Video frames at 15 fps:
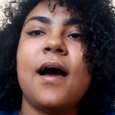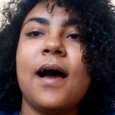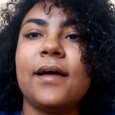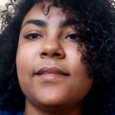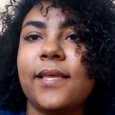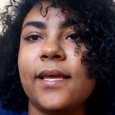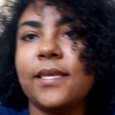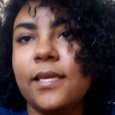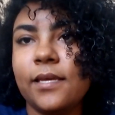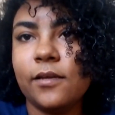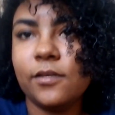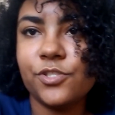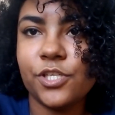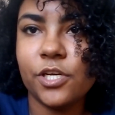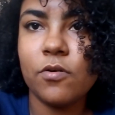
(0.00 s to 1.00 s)
Até que
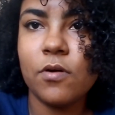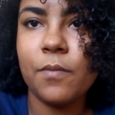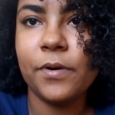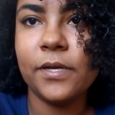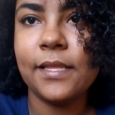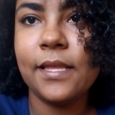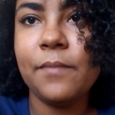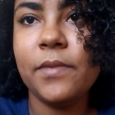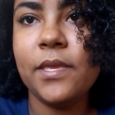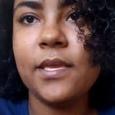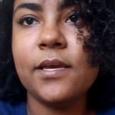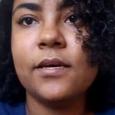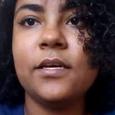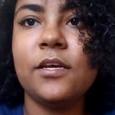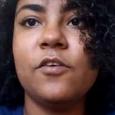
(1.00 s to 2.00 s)
chegou a pandemia,